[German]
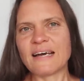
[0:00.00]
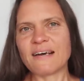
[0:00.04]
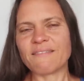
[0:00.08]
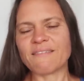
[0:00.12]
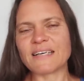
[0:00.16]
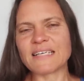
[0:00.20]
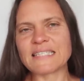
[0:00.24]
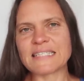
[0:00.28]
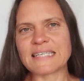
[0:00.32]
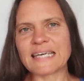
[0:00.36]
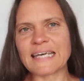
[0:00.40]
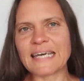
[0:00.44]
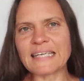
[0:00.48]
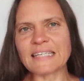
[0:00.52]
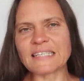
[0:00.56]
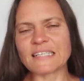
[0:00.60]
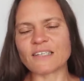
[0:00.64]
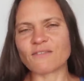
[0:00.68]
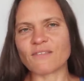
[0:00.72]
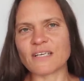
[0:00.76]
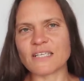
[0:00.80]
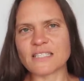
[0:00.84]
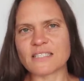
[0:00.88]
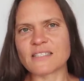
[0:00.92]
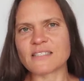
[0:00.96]
was geht
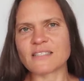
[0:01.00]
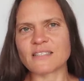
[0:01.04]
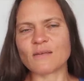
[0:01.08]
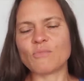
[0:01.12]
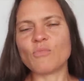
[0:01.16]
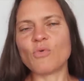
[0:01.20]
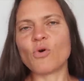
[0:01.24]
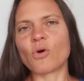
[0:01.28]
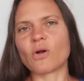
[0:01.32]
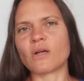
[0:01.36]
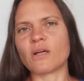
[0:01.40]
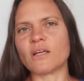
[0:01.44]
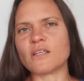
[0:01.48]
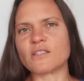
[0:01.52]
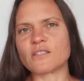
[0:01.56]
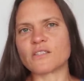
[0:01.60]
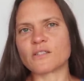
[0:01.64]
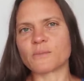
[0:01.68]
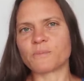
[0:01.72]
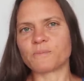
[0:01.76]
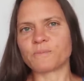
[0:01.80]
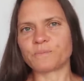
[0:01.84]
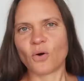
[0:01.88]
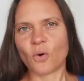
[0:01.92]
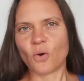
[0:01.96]
denn, was ist denn
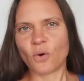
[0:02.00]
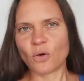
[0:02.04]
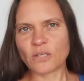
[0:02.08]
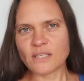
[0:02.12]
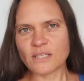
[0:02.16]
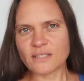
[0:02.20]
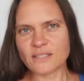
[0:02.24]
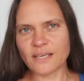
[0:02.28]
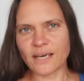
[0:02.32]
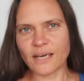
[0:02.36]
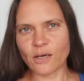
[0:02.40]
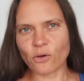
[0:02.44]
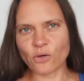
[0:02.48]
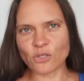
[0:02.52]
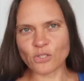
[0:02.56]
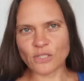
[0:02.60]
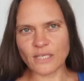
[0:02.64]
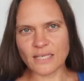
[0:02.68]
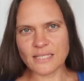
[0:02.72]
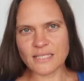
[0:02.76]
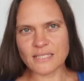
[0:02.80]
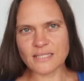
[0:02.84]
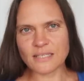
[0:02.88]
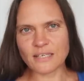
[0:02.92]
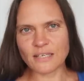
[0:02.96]
möglich. Und ich zeige euch
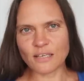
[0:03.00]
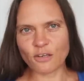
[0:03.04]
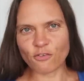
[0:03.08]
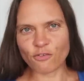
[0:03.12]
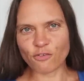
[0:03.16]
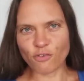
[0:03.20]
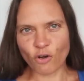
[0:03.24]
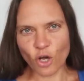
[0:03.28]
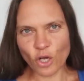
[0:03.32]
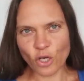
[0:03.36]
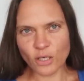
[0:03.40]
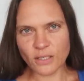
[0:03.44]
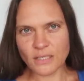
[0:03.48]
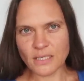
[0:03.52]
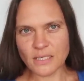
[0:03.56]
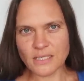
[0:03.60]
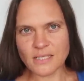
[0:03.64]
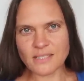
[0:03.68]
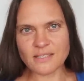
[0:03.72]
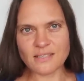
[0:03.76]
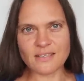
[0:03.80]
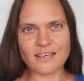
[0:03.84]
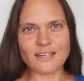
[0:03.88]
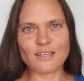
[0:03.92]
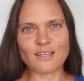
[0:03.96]
jetzt in den
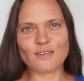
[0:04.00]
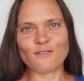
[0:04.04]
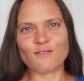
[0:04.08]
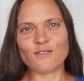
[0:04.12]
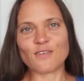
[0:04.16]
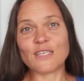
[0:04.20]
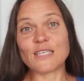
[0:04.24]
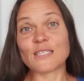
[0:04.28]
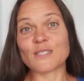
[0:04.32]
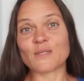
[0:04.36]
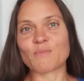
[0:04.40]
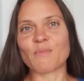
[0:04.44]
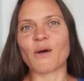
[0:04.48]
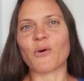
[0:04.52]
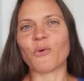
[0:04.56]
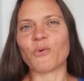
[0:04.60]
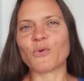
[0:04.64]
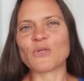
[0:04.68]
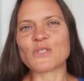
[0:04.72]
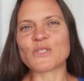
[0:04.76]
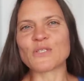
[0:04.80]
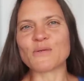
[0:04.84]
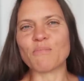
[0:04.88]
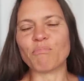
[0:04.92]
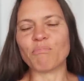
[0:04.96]
folgenden Szenen, wie es bei
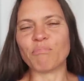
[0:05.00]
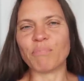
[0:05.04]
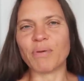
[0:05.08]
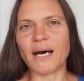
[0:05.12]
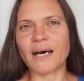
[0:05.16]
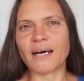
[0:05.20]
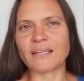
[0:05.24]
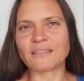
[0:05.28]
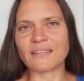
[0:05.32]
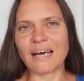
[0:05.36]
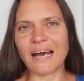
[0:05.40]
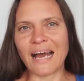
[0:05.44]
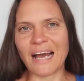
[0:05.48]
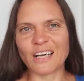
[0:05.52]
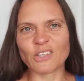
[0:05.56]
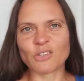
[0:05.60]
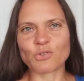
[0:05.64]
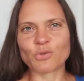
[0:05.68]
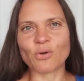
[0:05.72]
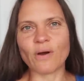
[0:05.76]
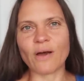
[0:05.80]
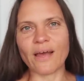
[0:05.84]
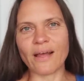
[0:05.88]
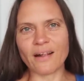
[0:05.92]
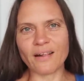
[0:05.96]
uns im Bad
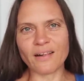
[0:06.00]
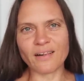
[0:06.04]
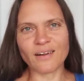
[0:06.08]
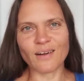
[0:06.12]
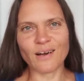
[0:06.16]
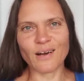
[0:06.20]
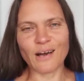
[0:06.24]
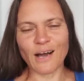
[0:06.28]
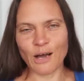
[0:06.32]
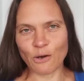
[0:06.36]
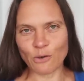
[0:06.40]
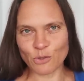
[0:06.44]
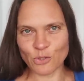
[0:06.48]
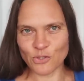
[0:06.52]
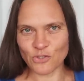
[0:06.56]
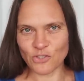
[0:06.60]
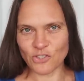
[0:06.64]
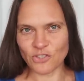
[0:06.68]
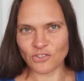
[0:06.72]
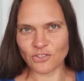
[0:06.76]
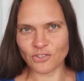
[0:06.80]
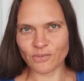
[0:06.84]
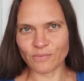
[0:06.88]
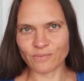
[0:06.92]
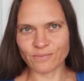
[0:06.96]
aktuell
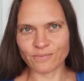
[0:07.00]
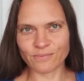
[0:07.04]
aussieht.